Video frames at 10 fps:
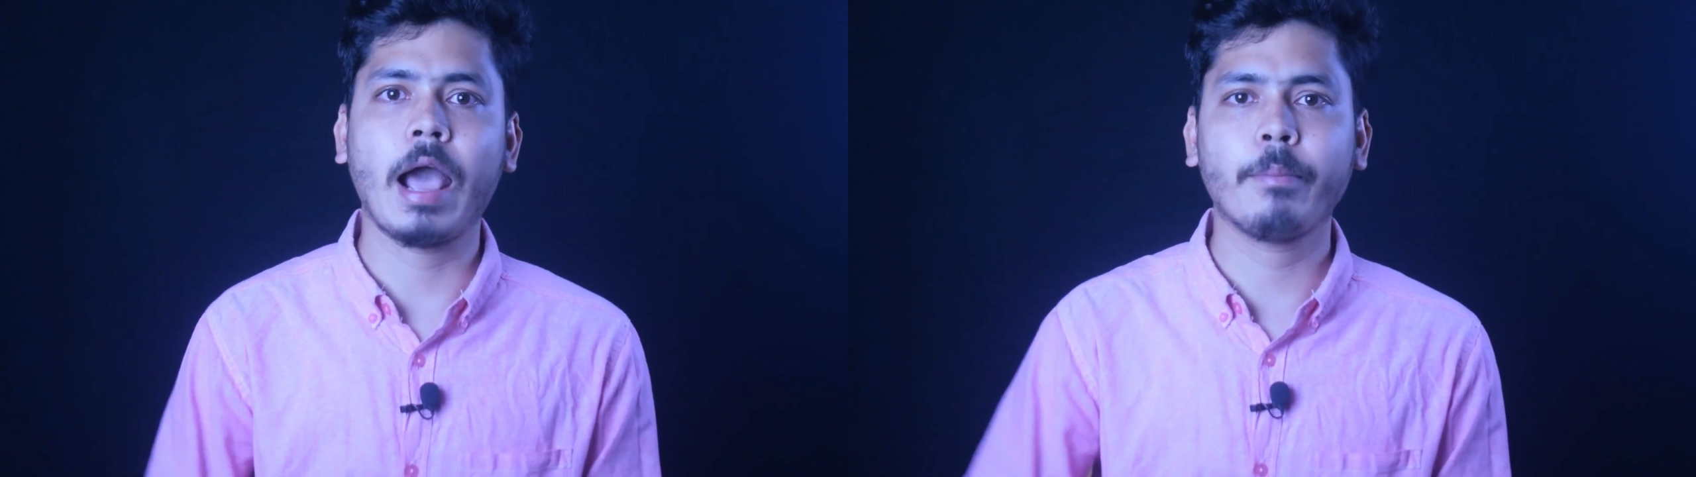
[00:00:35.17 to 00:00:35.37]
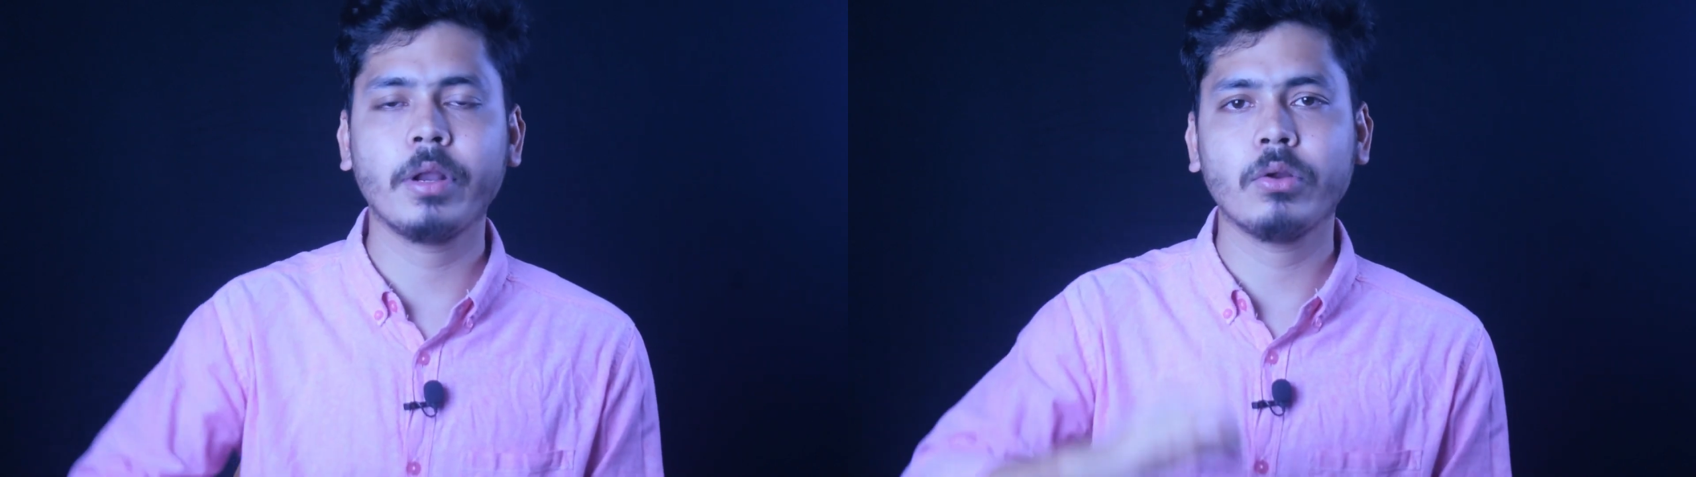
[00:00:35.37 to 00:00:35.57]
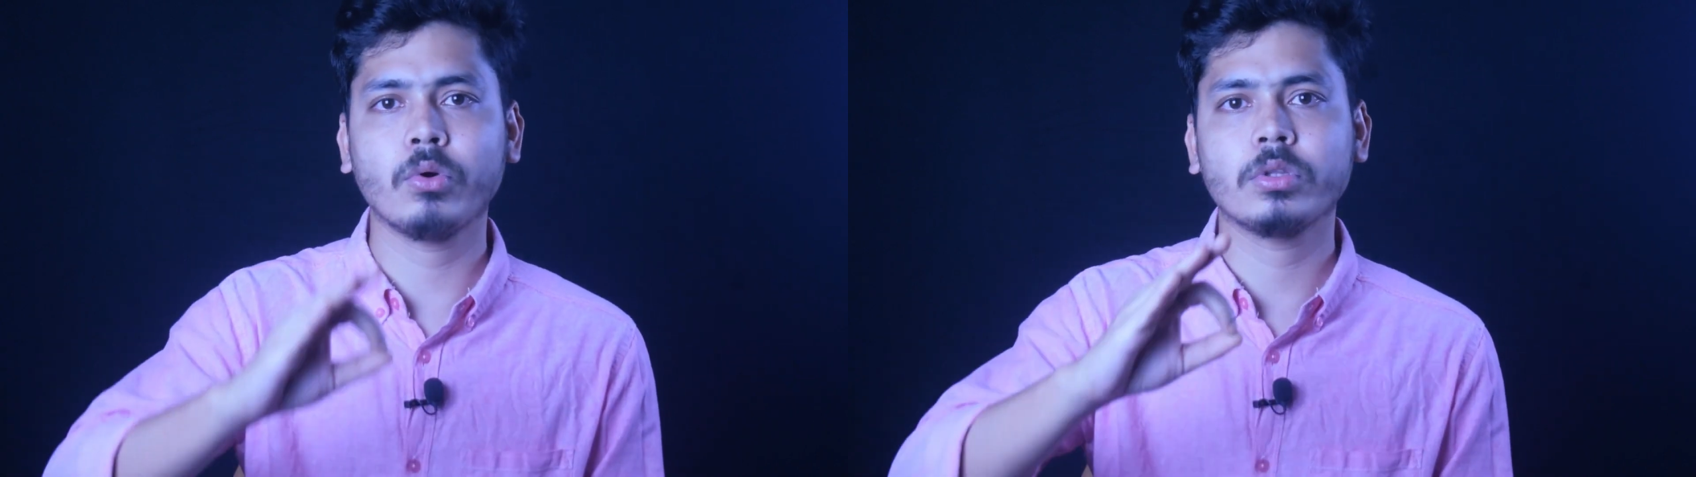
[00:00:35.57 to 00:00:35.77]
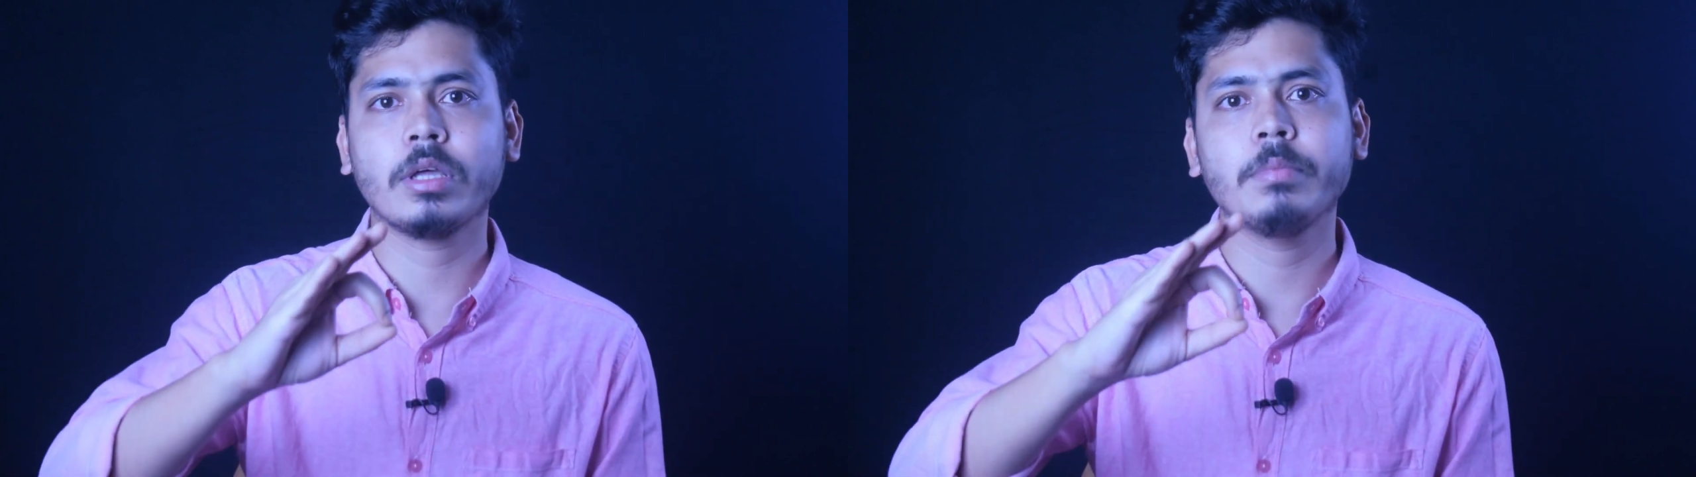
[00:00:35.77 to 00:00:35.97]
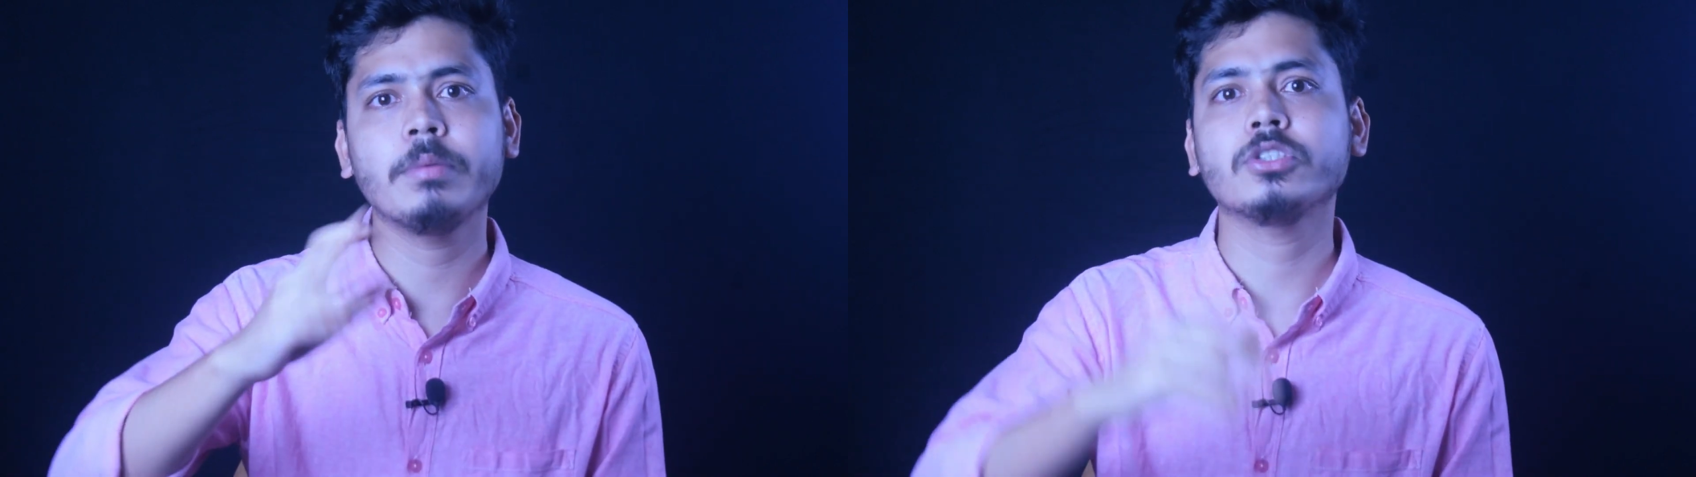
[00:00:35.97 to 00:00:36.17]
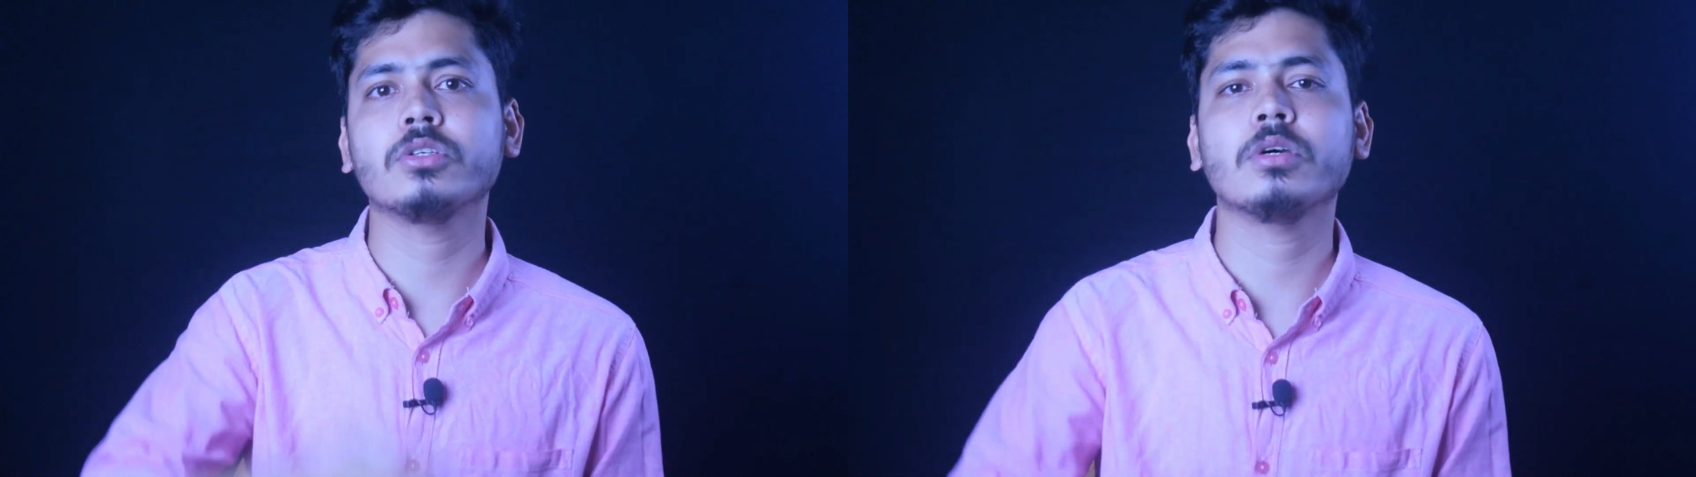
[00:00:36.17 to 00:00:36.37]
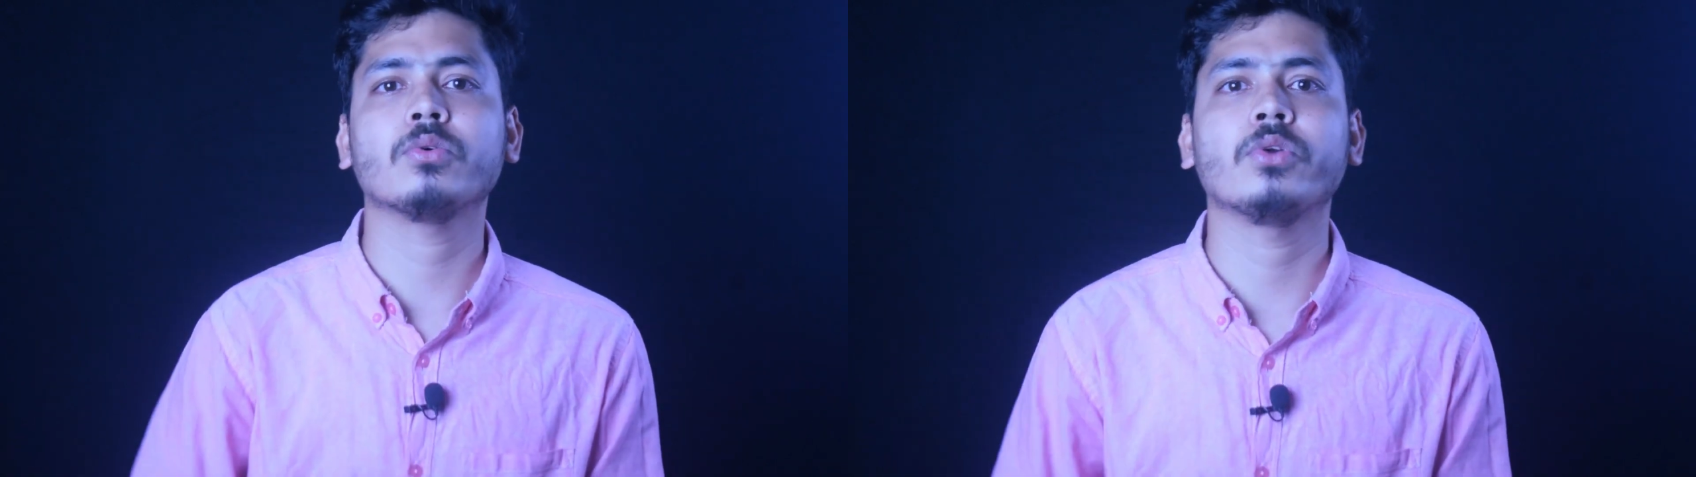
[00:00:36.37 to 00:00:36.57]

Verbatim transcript: আপনার কথা বিবেচনা